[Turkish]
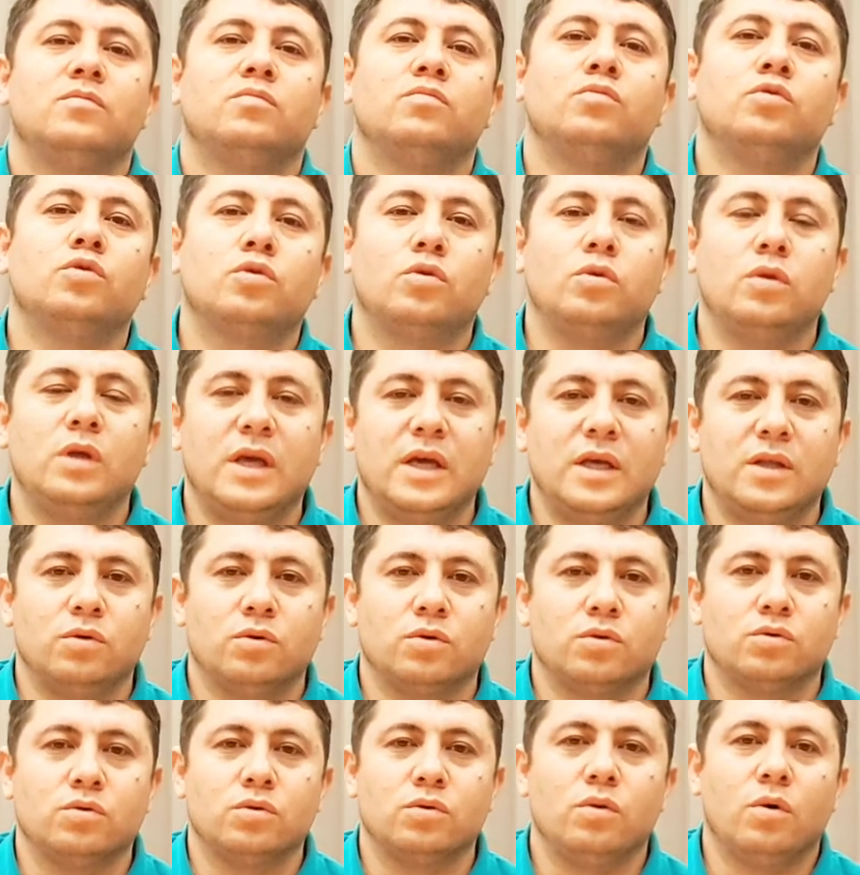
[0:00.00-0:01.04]
mutlu
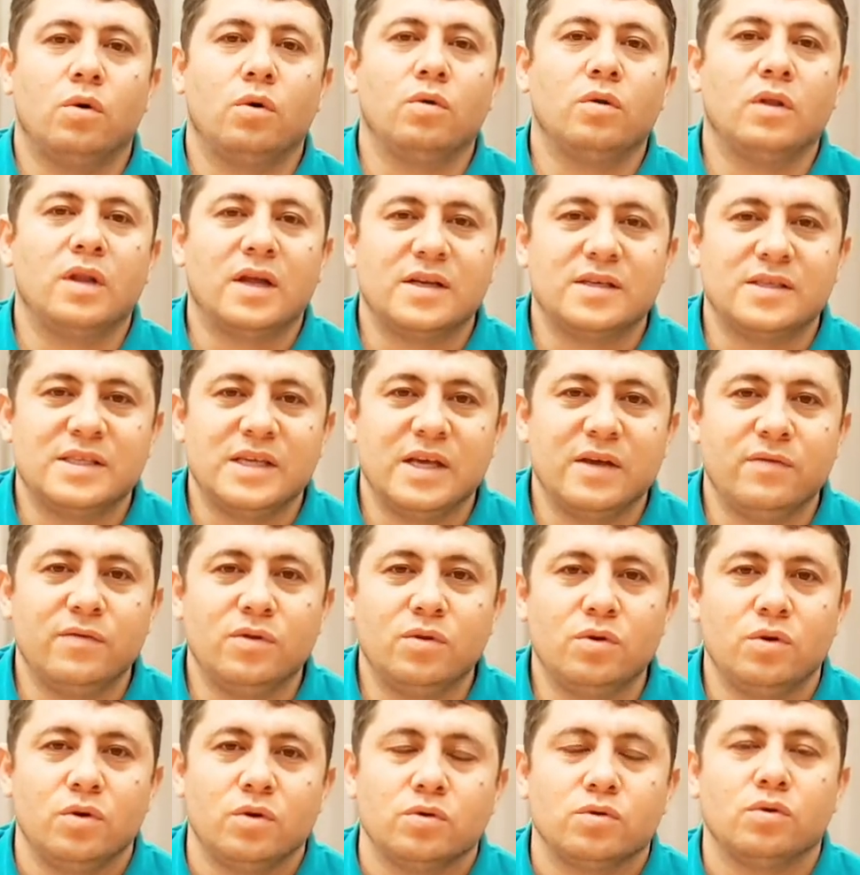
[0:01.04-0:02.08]
ediyorsun. Onları
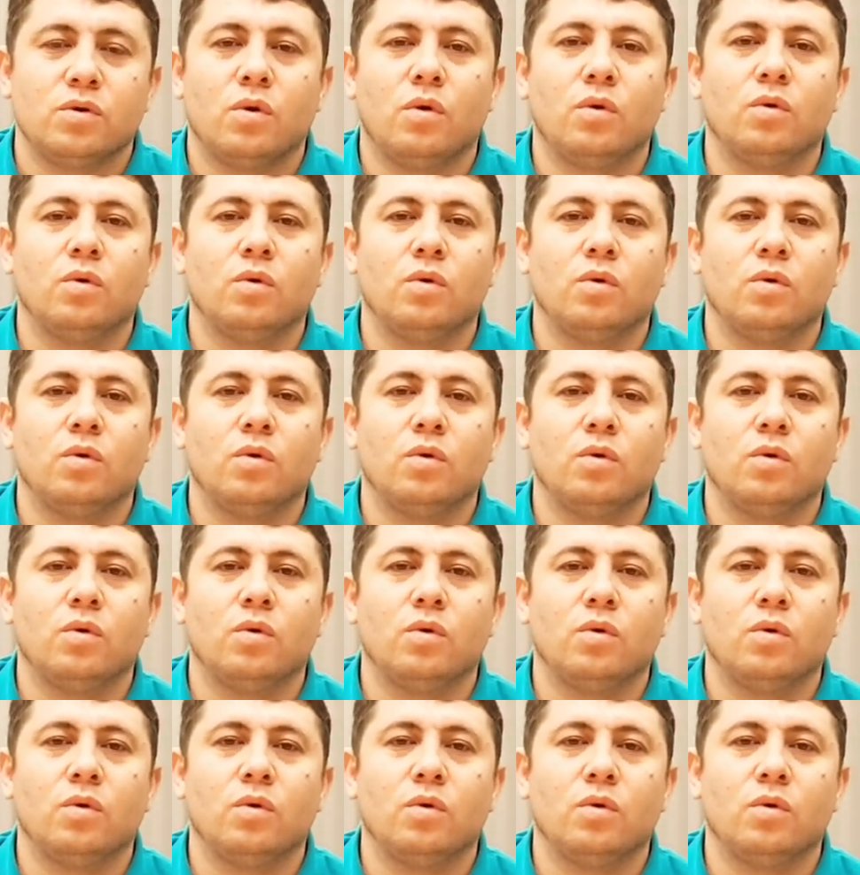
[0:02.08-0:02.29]
sevindiriyorsun.